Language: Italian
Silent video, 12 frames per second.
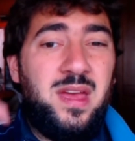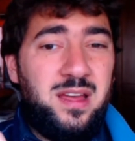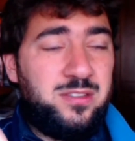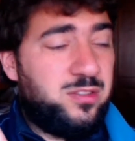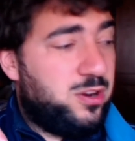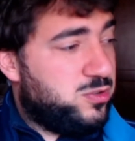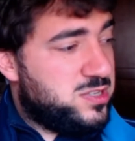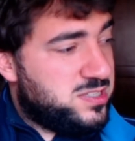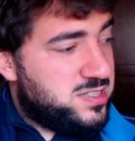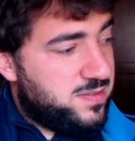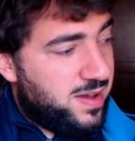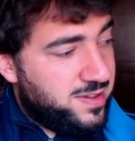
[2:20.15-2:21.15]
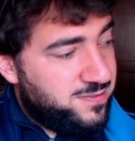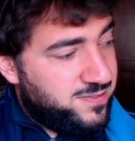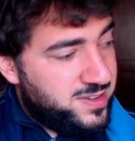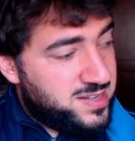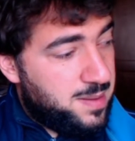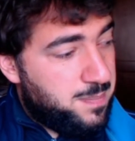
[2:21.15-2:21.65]
La storia successiva
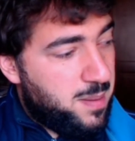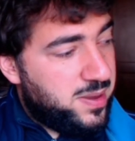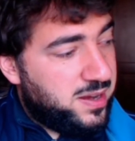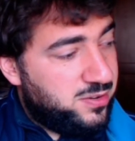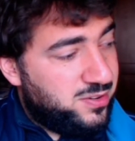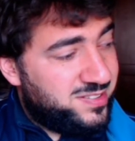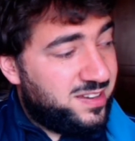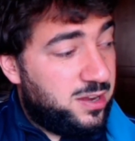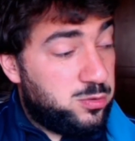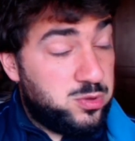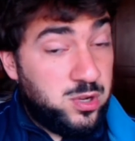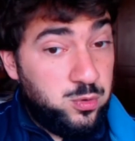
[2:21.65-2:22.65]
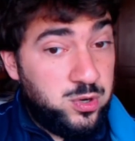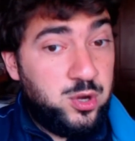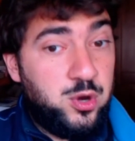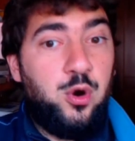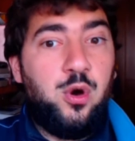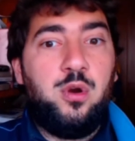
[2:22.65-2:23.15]
invece è Paperino il segreto
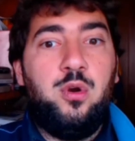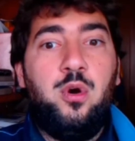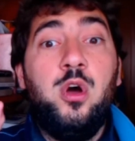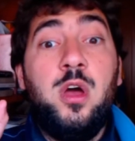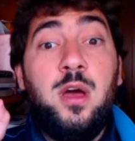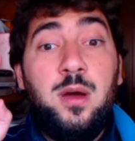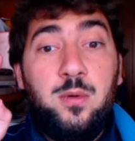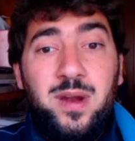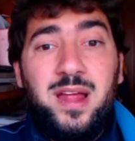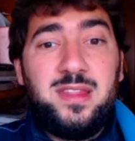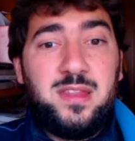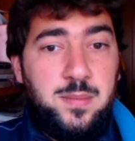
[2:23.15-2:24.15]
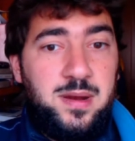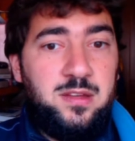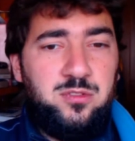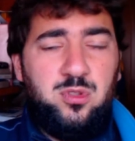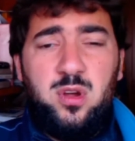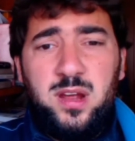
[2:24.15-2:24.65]
dell'unicorno, Un'altra
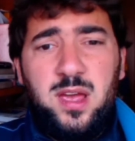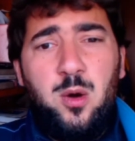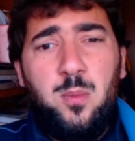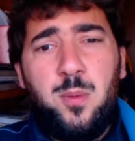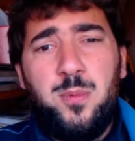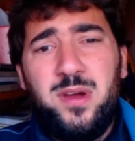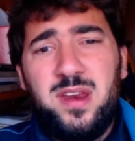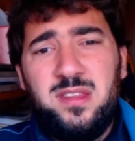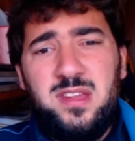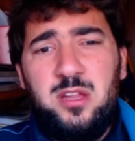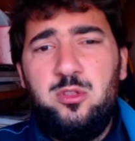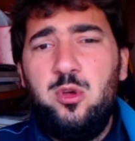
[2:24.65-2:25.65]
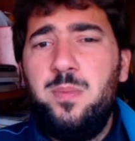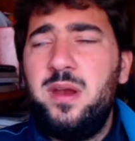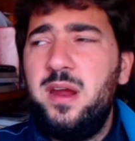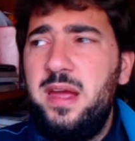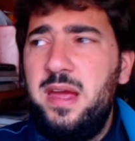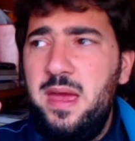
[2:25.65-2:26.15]
bella storia che ho proprio gradito
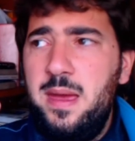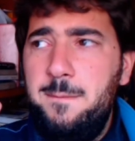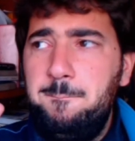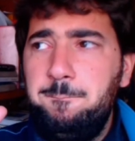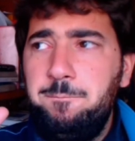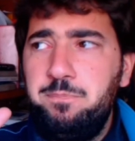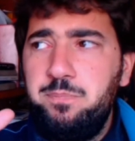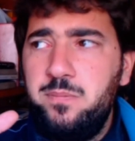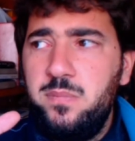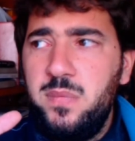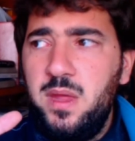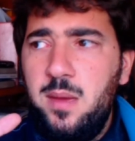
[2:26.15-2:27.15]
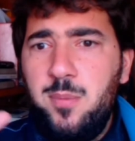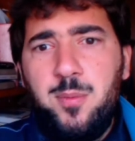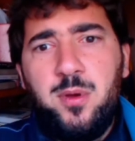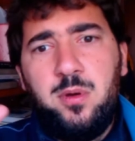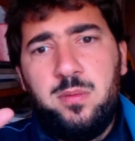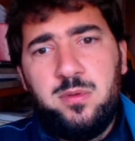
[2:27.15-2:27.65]
perché mh, mm,
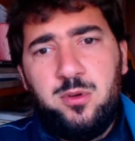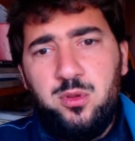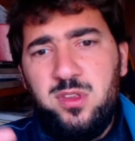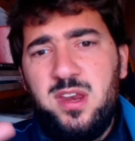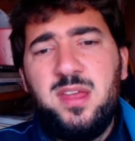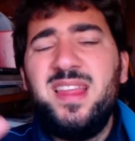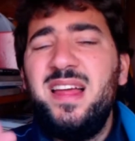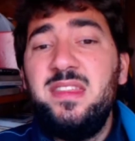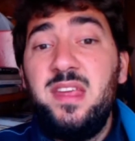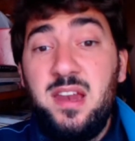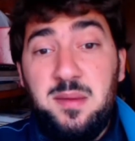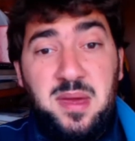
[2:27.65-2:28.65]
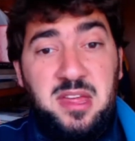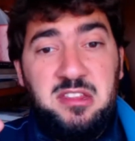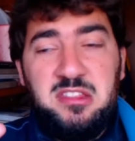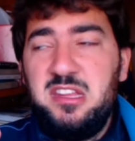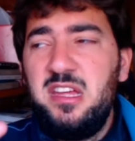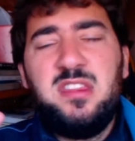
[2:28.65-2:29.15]
proprio, contiene tanti
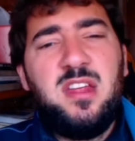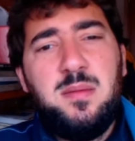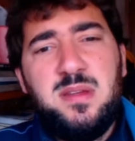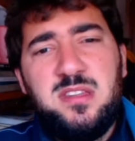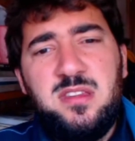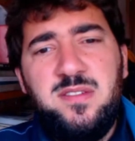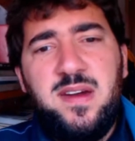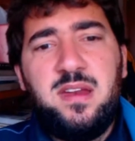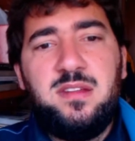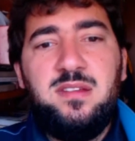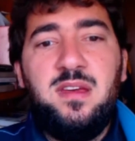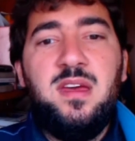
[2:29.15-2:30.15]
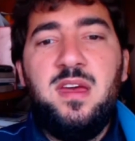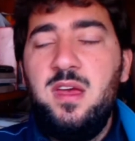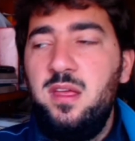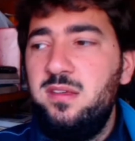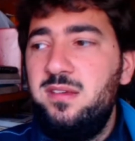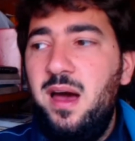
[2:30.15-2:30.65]
elementi, tanti elementi diversi.
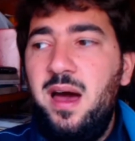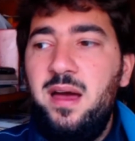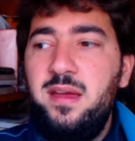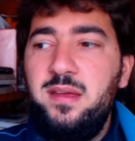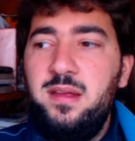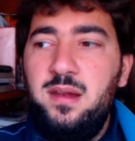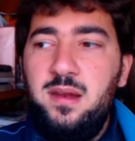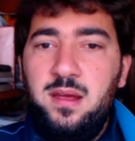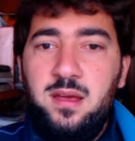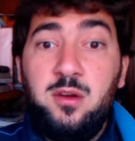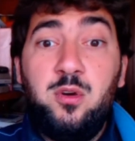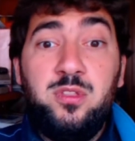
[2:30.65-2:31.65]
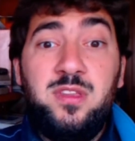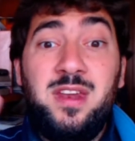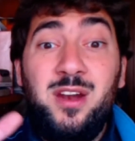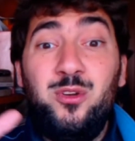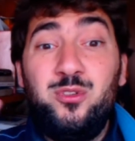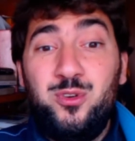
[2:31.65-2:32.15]
Già il,
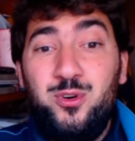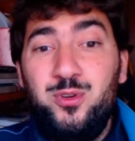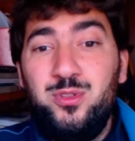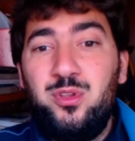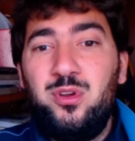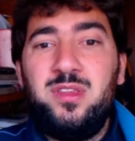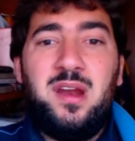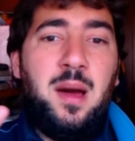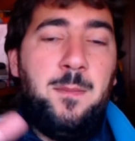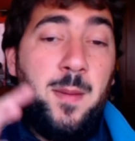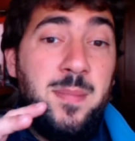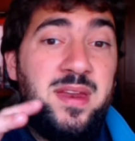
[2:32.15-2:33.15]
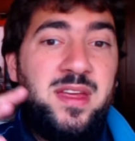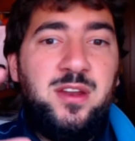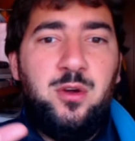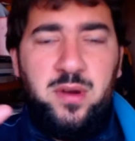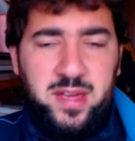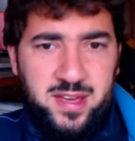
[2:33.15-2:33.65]
contiene lo scontro tra
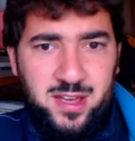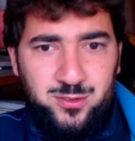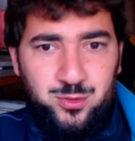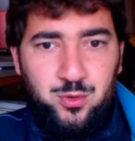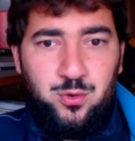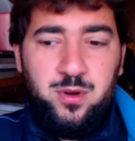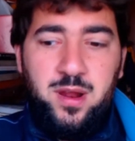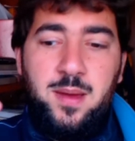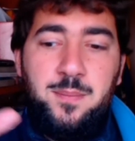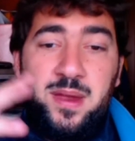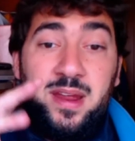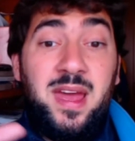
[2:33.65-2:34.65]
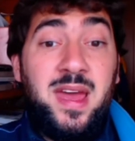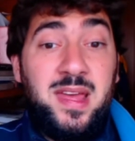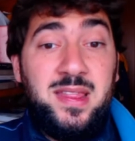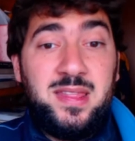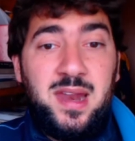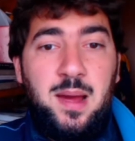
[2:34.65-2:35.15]
Paperino e Gastone, perché
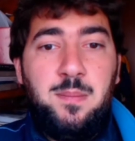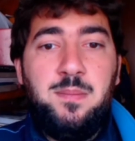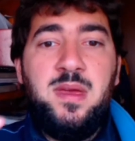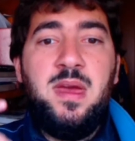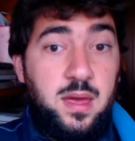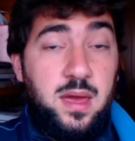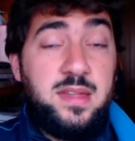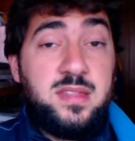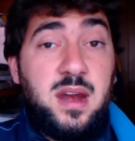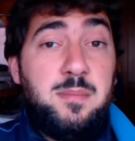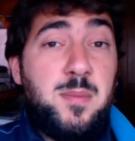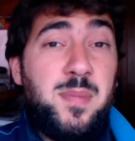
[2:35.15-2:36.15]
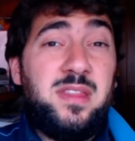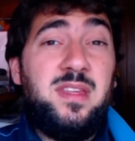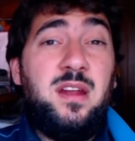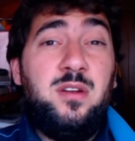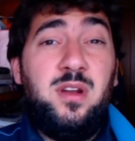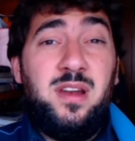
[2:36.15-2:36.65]
entrambi, entrambi
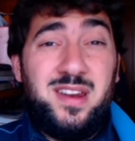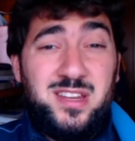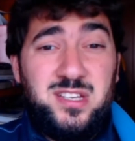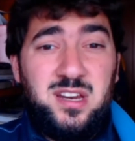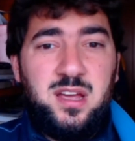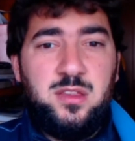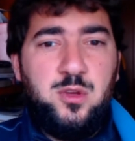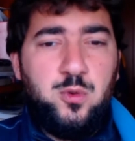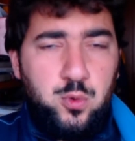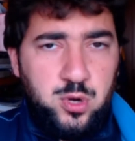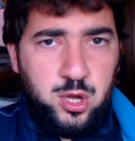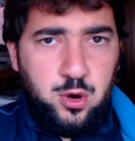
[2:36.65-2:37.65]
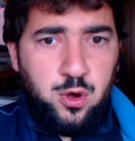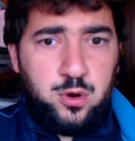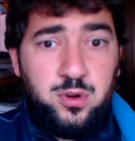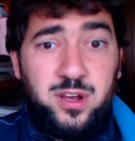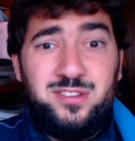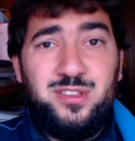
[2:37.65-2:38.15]
partiranno alla ricerca di un
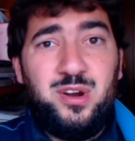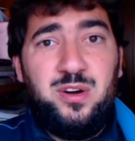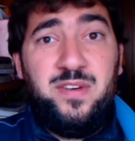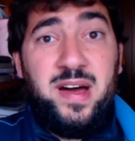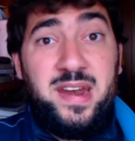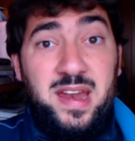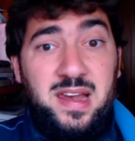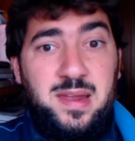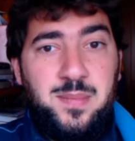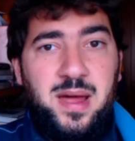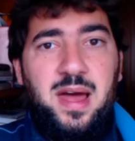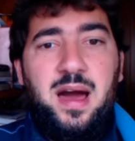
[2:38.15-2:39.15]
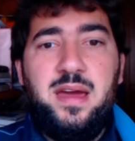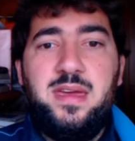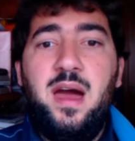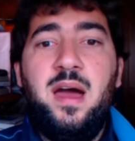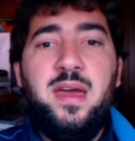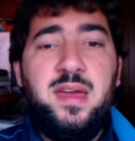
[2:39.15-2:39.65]
unicorno che si trova
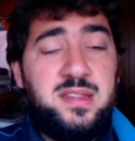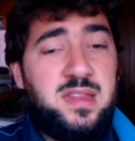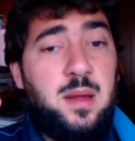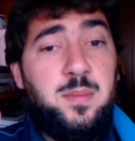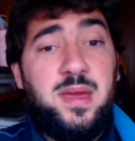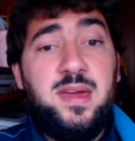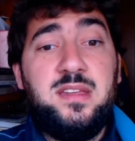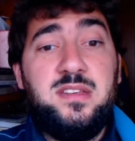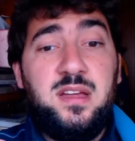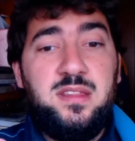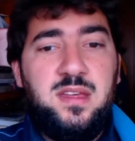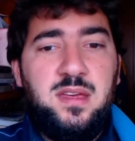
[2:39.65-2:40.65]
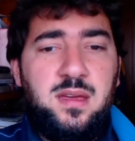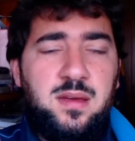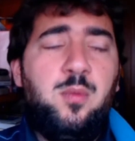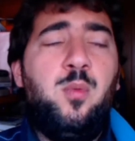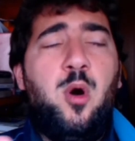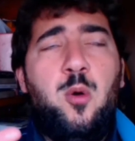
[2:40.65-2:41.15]
nell'Himalaya. Entrambi ingaggiati,
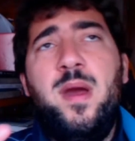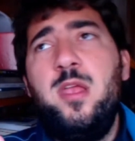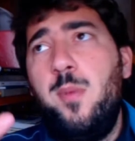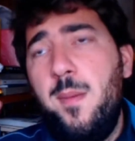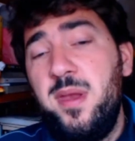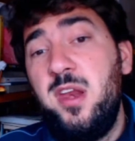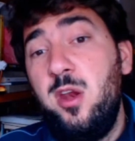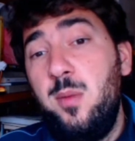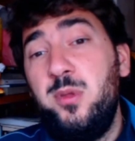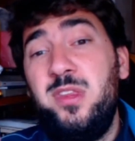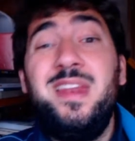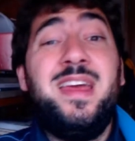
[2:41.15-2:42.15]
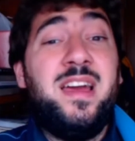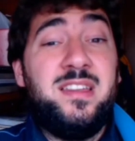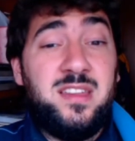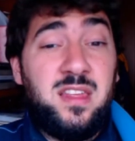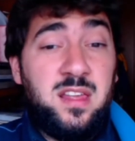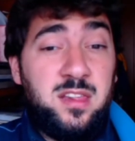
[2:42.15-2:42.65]
o, o meglio, Paperino e Nepotini
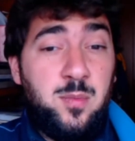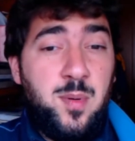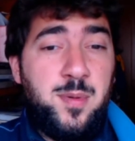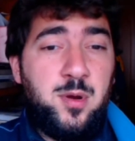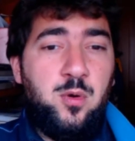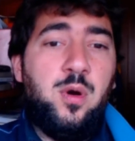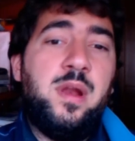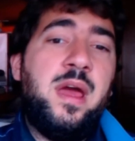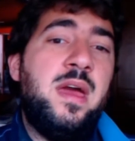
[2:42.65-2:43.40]
ingaggiati da Zio Paperone.